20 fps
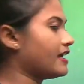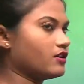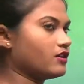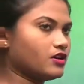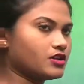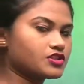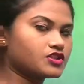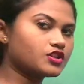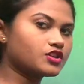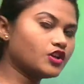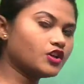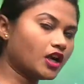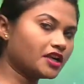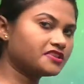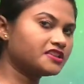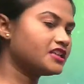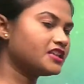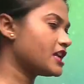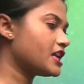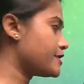রায়গঞ্জ নর্থ
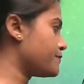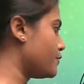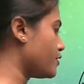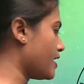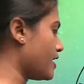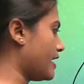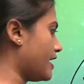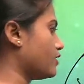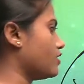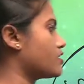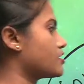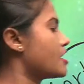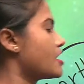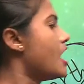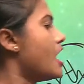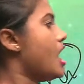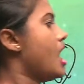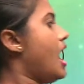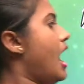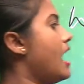দিনাজপুর রায়গঞ্জ
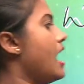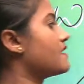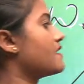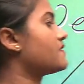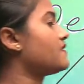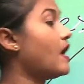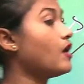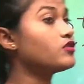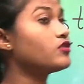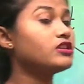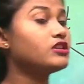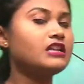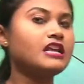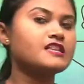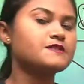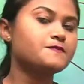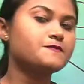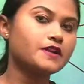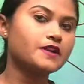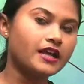আর সাউথ
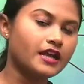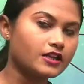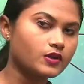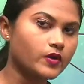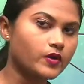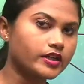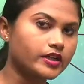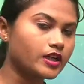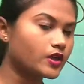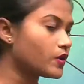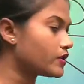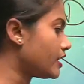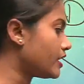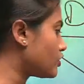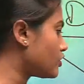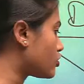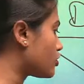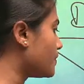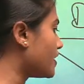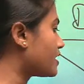দিনাজপুরের হেডকোয়ার্টার
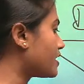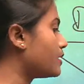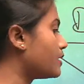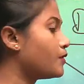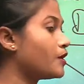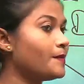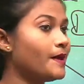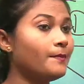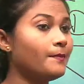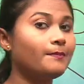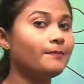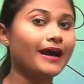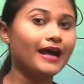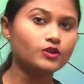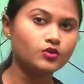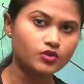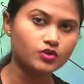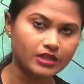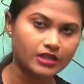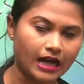কোথায় তো তোমরা কি বলবে
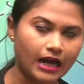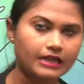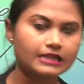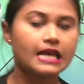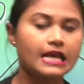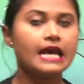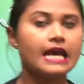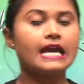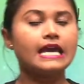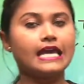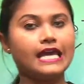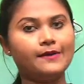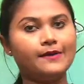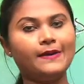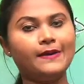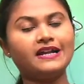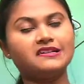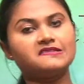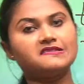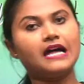বালুরঘাট
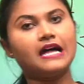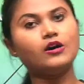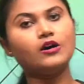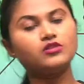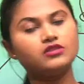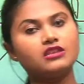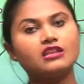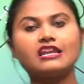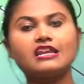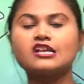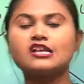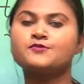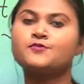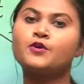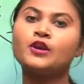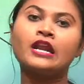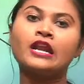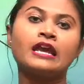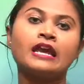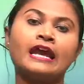এবার সাউথ
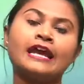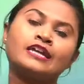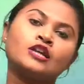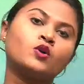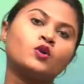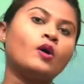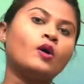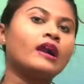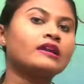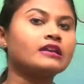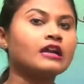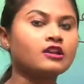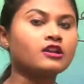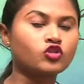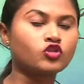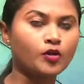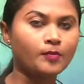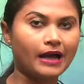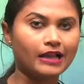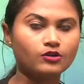দিনাজপুরের হেডকোয়ার্টার
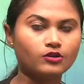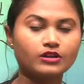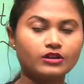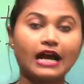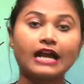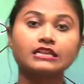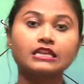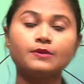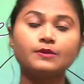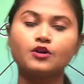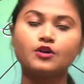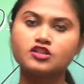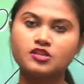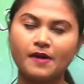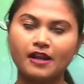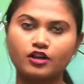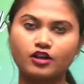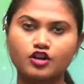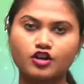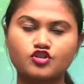তো বালুরঘাট কি বলছি
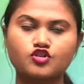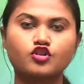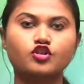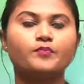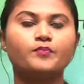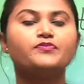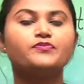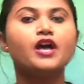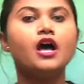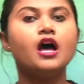ভালো করে শোনো